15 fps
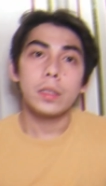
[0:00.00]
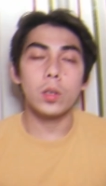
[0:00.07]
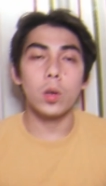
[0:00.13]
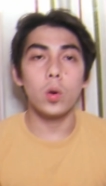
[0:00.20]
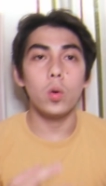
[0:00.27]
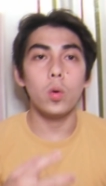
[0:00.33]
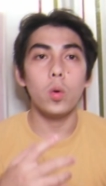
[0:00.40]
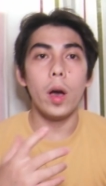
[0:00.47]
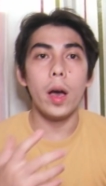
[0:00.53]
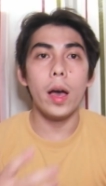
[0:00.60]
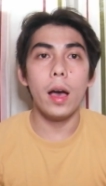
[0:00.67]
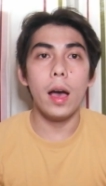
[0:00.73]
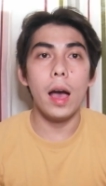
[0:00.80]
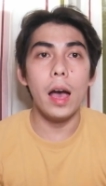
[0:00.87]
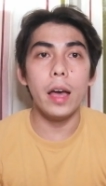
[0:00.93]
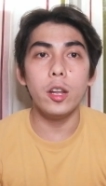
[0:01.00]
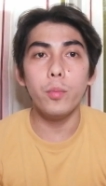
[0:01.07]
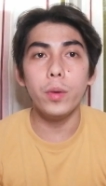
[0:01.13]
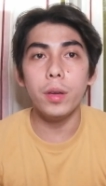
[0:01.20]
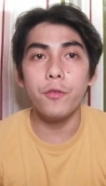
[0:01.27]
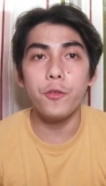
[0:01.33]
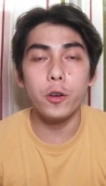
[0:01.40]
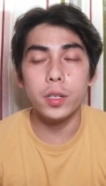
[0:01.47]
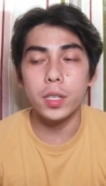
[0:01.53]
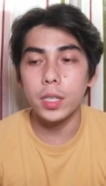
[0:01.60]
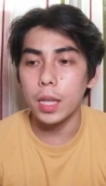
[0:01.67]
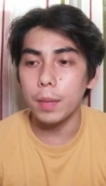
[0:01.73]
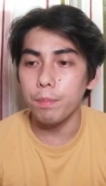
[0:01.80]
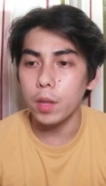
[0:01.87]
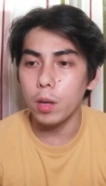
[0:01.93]
So, ano ba yung
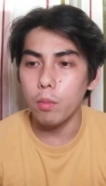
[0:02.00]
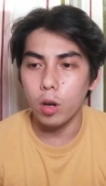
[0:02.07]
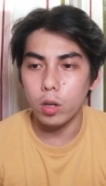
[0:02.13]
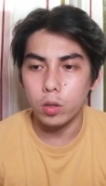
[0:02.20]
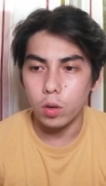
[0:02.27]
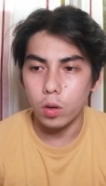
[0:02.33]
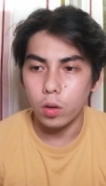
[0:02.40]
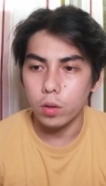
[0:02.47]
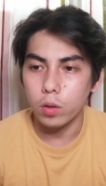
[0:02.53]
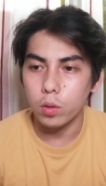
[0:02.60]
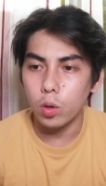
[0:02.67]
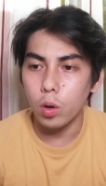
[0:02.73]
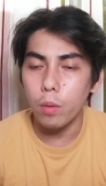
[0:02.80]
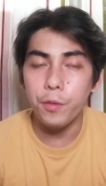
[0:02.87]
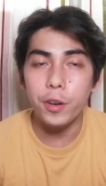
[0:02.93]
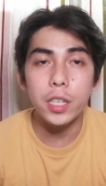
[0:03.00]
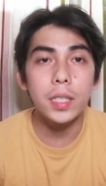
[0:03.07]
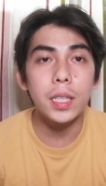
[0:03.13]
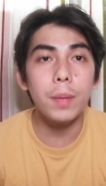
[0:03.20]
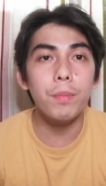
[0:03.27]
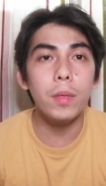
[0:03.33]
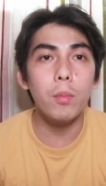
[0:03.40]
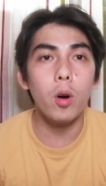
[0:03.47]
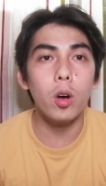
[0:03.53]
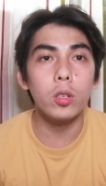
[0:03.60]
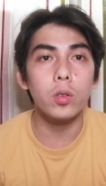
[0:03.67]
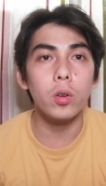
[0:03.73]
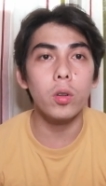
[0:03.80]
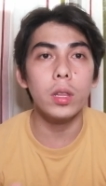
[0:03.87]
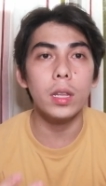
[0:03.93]
first tip ni Boss Rod? So, ang first tip ni
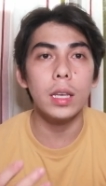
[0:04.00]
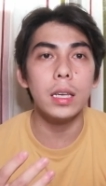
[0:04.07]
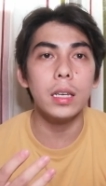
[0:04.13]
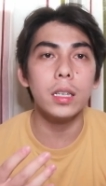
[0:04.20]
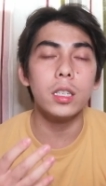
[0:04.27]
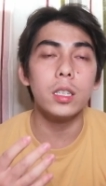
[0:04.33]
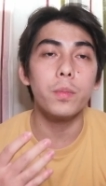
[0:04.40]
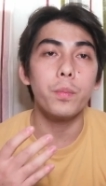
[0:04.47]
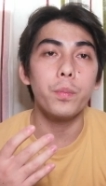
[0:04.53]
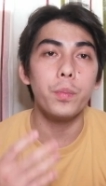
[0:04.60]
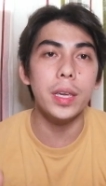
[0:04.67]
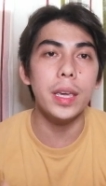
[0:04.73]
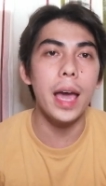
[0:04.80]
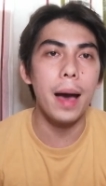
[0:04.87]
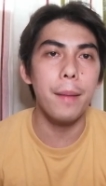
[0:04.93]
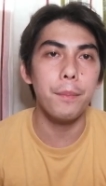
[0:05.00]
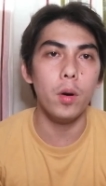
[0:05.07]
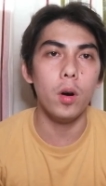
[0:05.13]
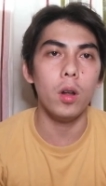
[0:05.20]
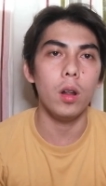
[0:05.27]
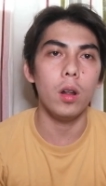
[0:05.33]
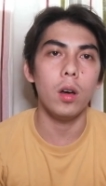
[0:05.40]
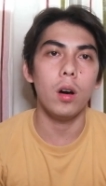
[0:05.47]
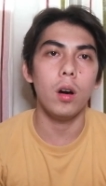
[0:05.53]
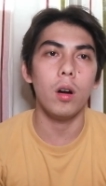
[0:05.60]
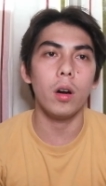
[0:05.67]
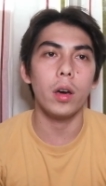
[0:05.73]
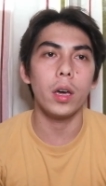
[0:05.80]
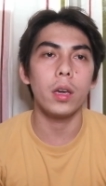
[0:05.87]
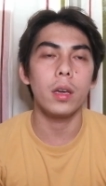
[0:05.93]
Boss Rod is be humble.
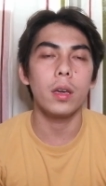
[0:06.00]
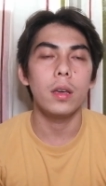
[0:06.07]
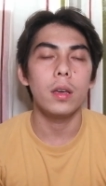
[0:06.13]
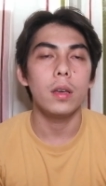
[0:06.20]
Okay?